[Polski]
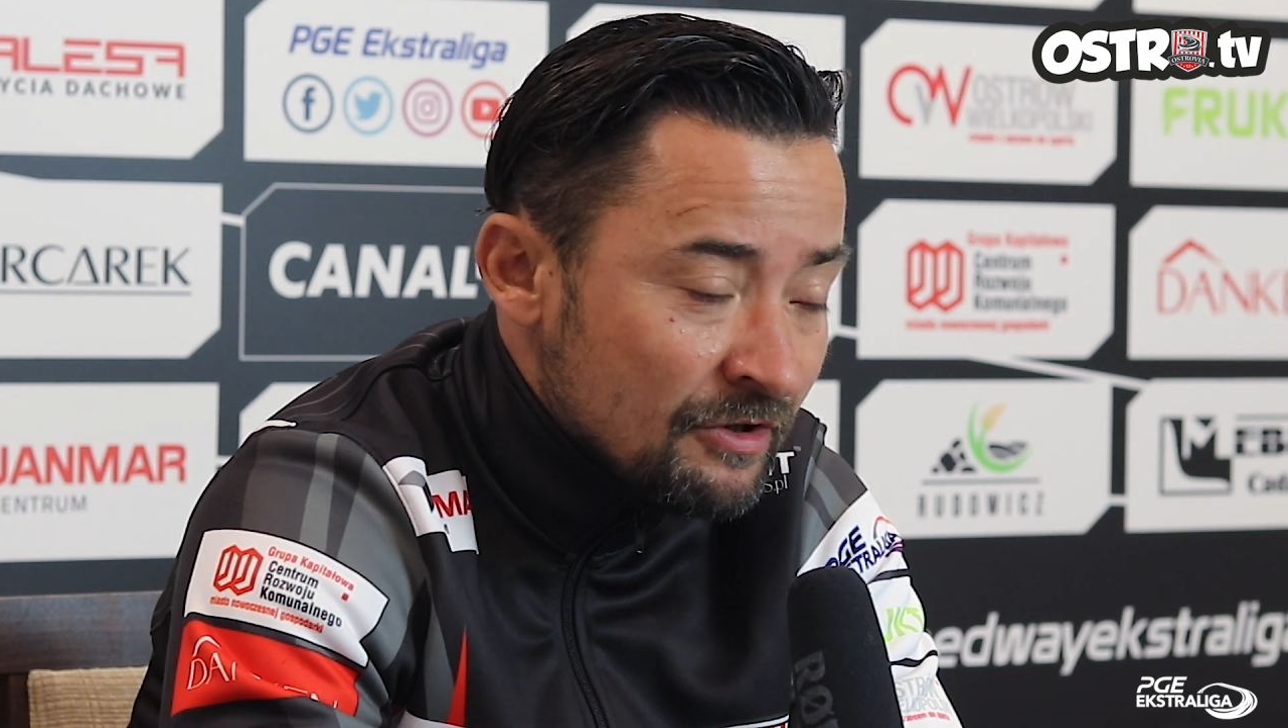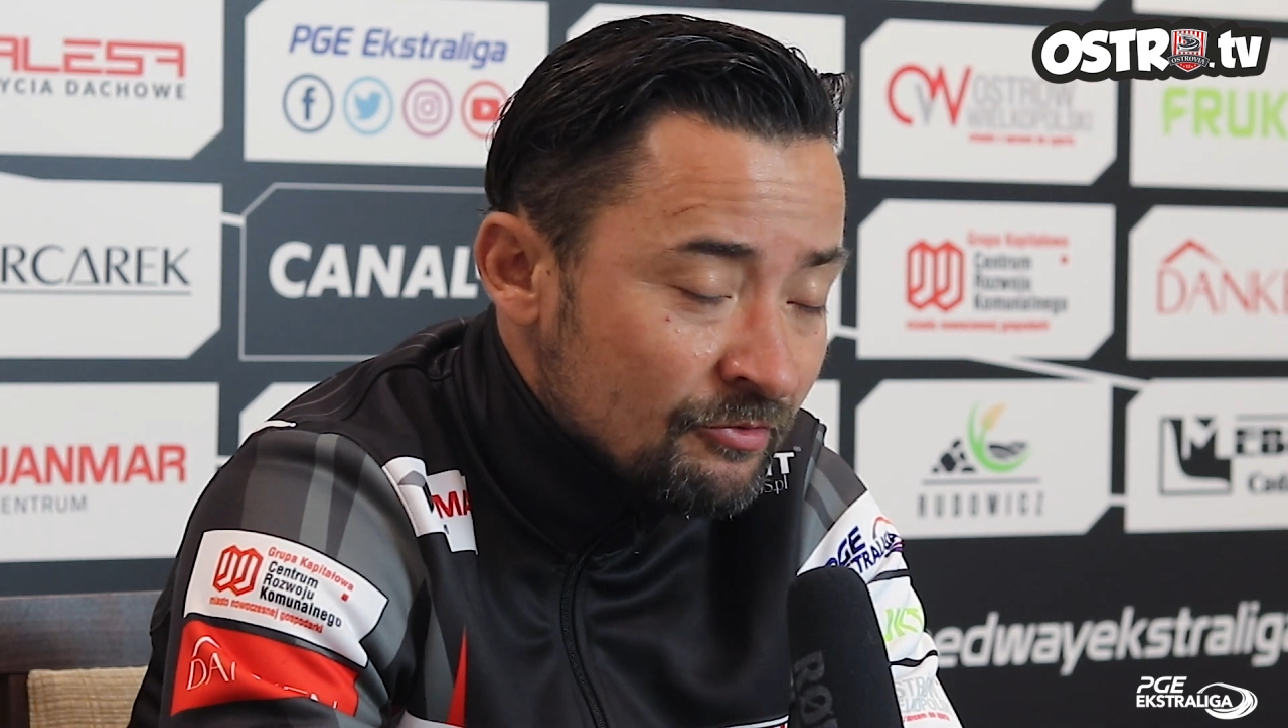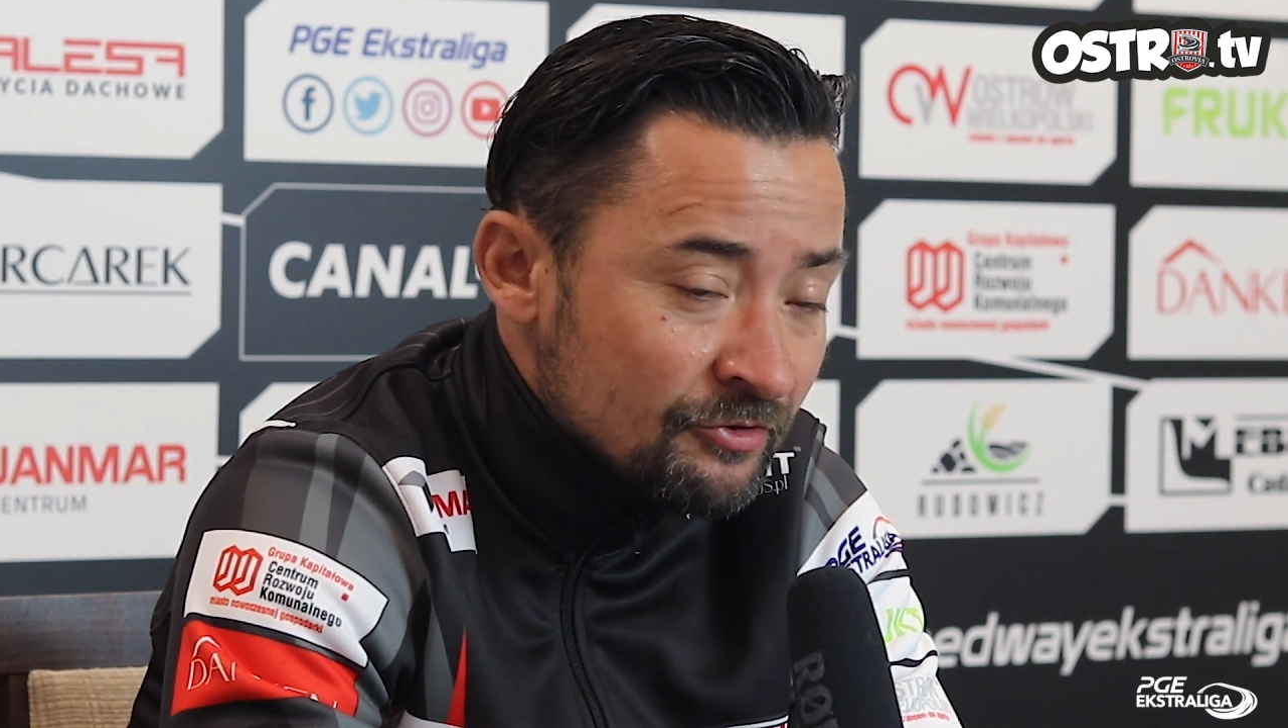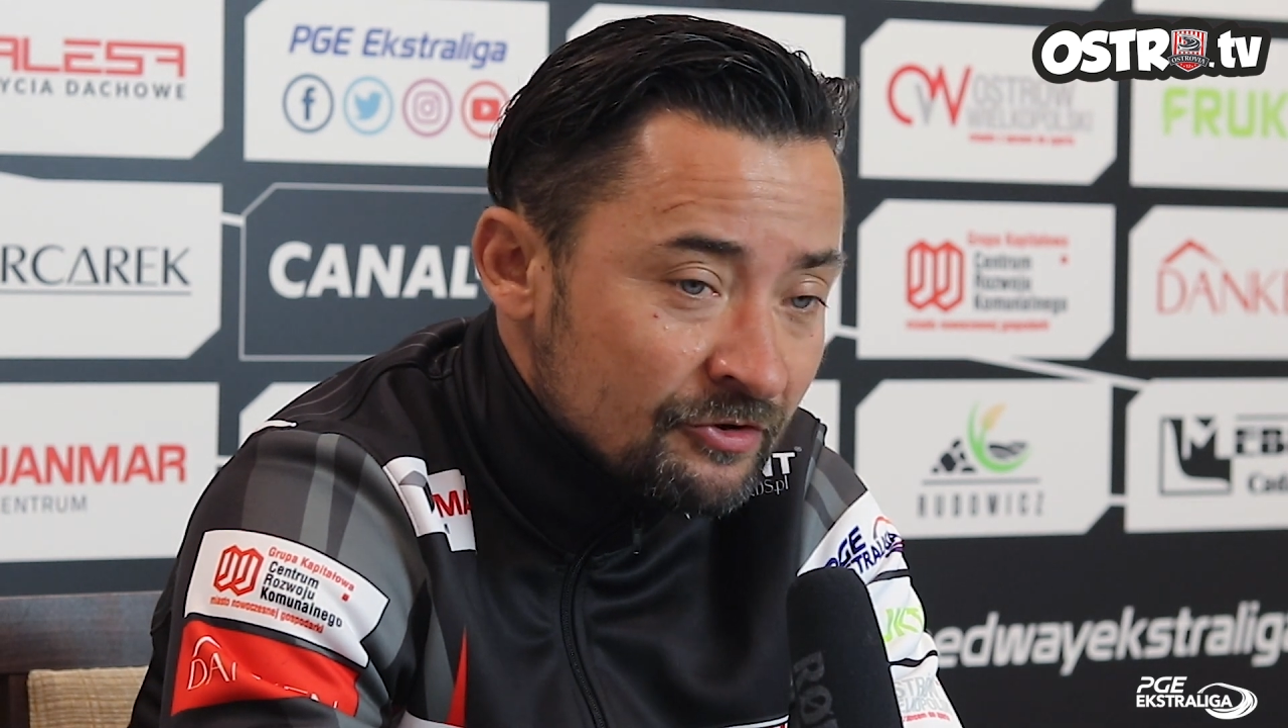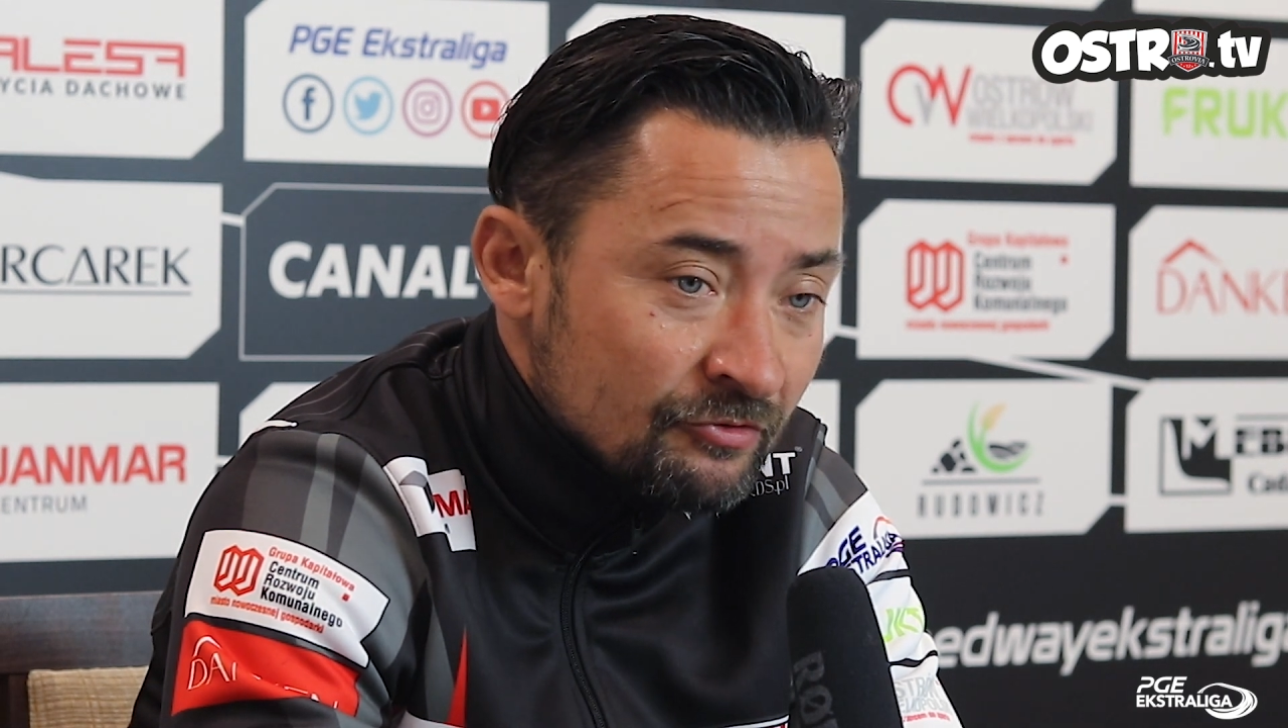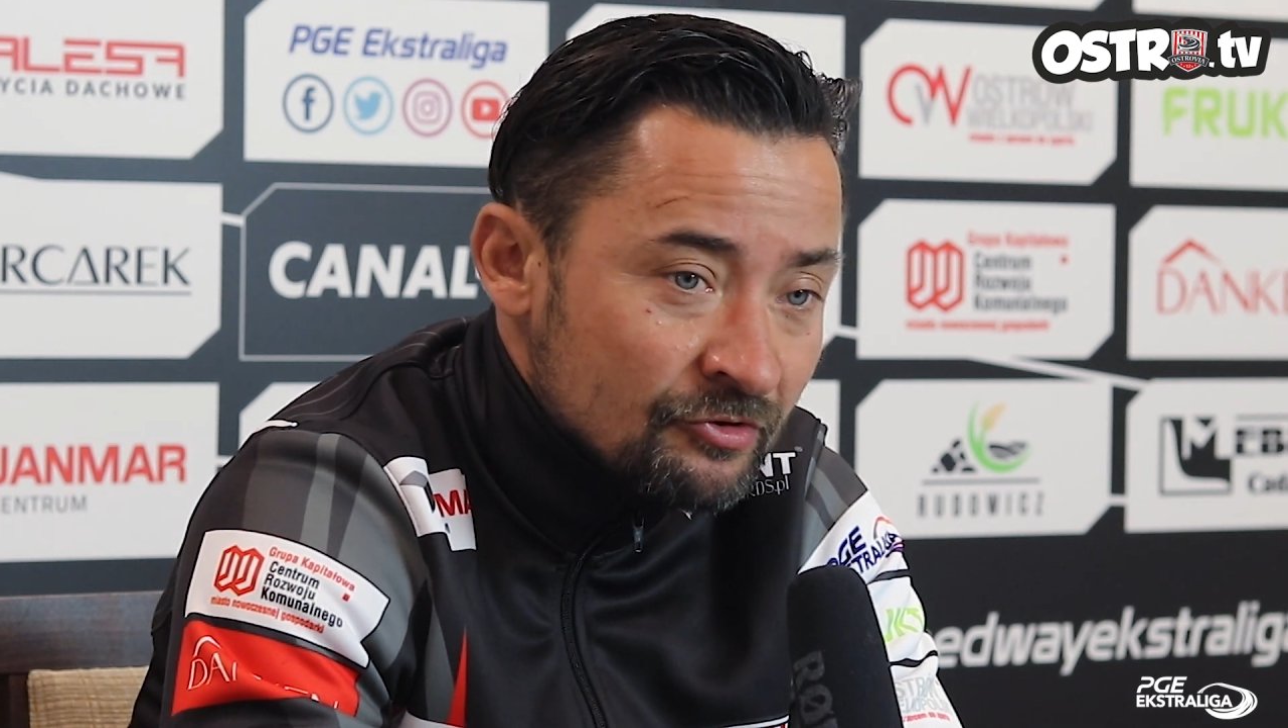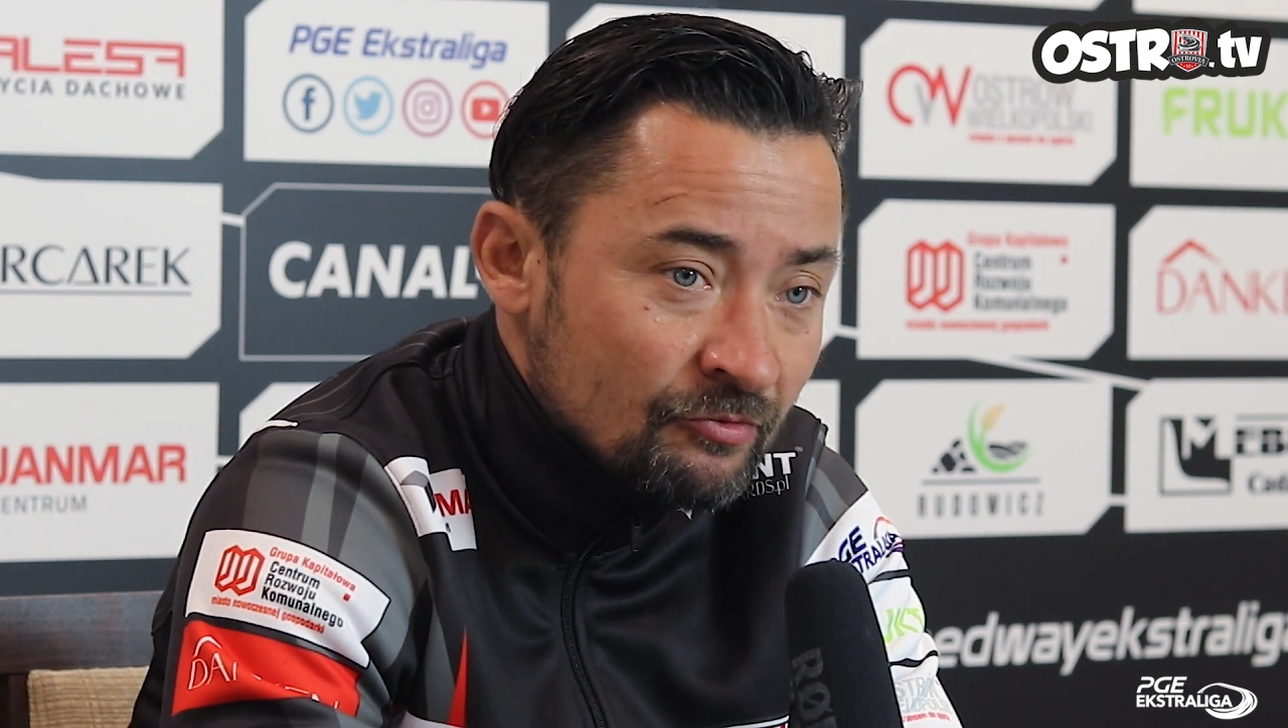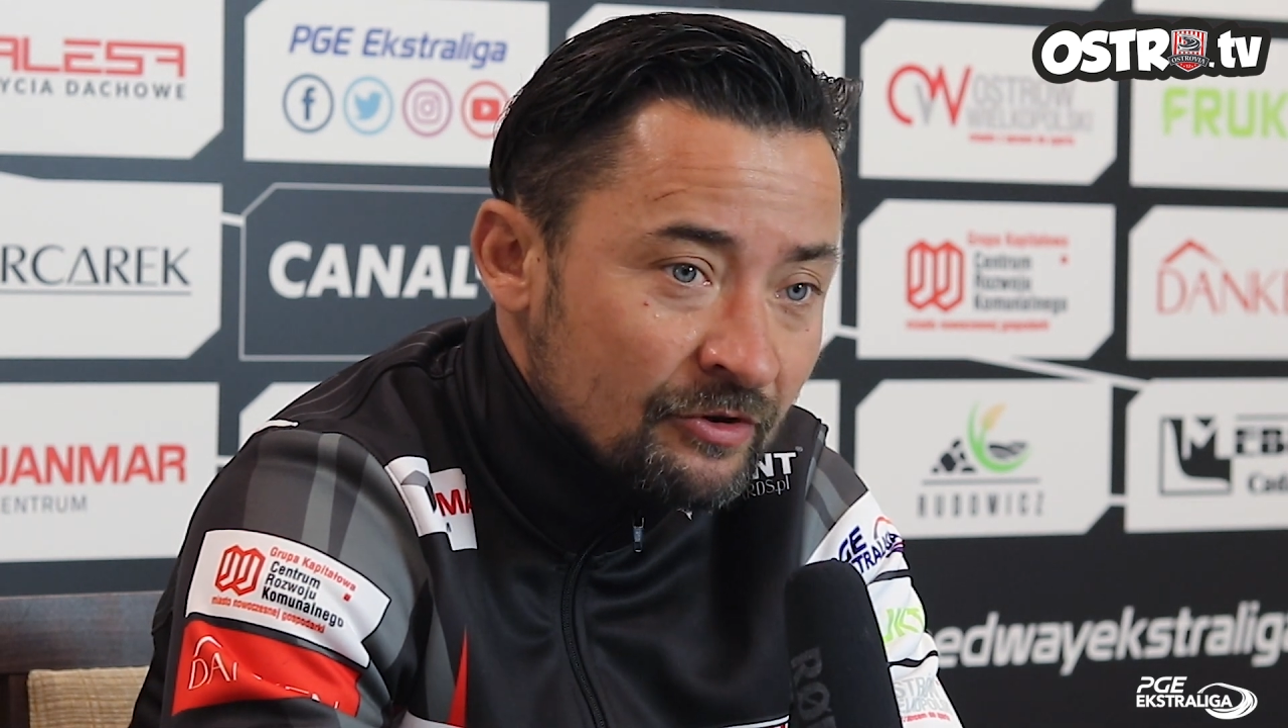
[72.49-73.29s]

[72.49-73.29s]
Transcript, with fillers: a później dużo